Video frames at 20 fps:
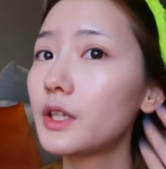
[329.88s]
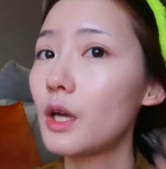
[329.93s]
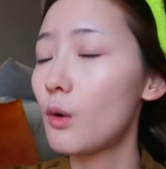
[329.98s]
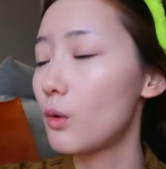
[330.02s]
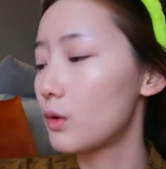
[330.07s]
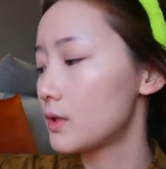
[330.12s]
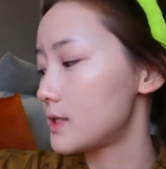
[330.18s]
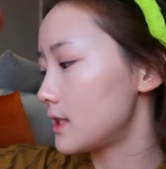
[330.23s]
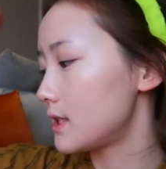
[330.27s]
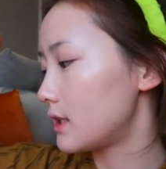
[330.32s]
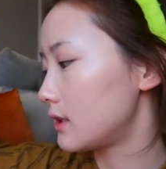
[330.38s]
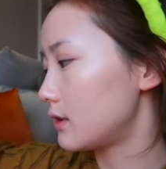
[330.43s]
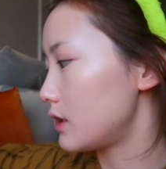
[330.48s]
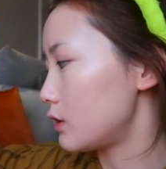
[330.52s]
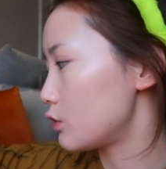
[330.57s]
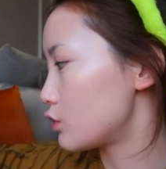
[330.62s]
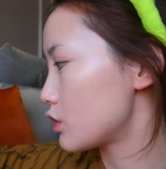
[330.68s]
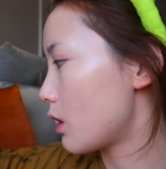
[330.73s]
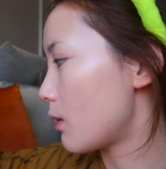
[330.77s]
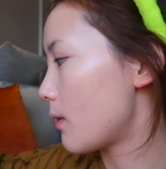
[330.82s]
那我现在
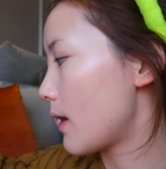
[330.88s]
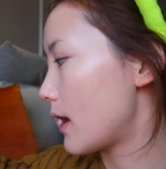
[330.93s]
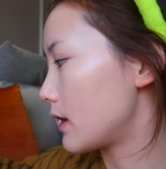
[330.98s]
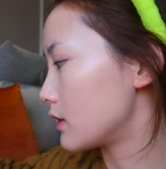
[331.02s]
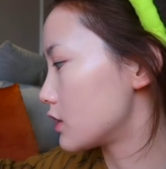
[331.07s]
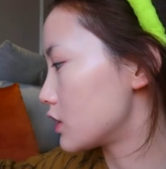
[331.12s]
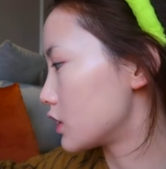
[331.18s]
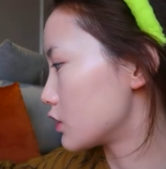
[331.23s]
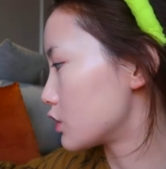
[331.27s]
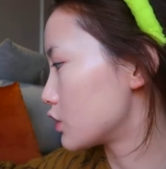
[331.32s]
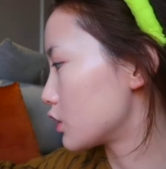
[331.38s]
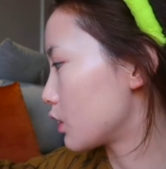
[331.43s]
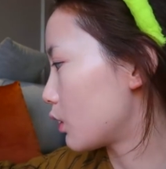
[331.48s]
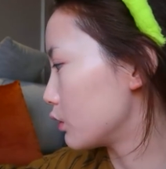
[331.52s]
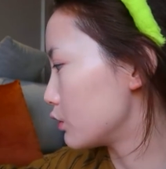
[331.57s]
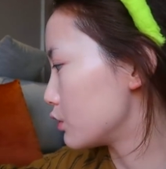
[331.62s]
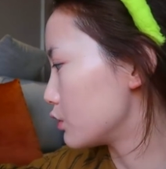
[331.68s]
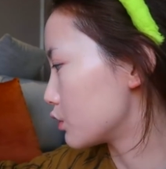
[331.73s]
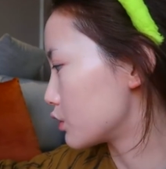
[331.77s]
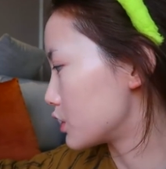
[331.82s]
底妆完成之
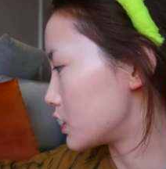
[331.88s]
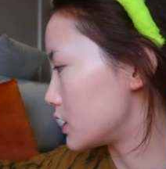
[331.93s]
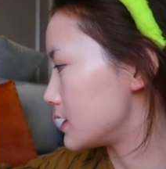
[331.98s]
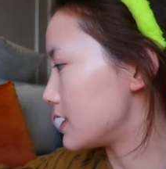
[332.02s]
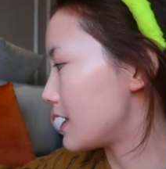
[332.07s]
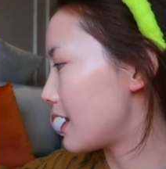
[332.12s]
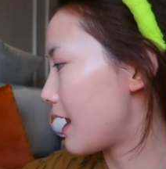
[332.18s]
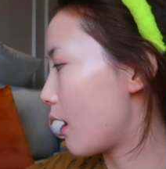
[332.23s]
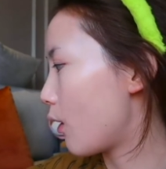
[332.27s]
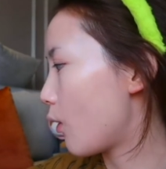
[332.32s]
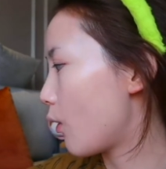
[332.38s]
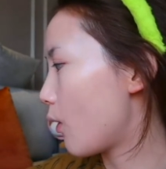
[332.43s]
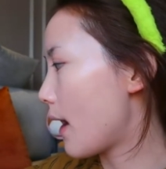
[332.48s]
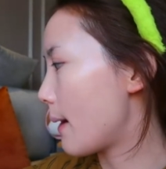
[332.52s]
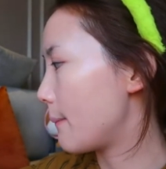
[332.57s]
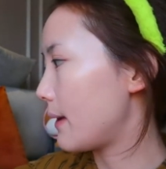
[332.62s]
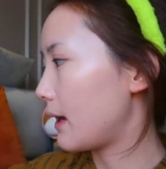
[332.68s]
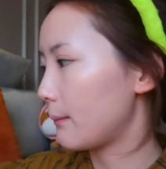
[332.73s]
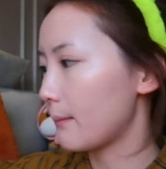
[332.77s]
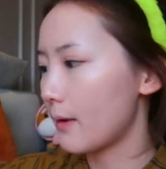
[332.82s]
后，就直接来画
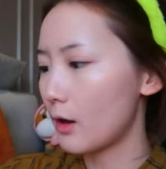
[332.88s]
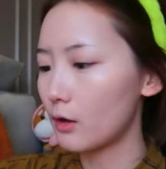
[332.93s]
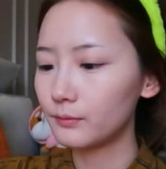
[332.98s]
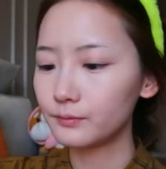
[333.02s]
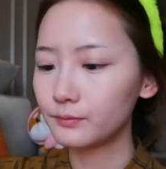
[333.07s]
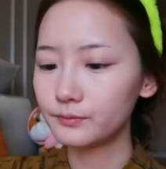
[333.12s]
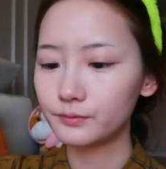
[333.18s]
眉毛。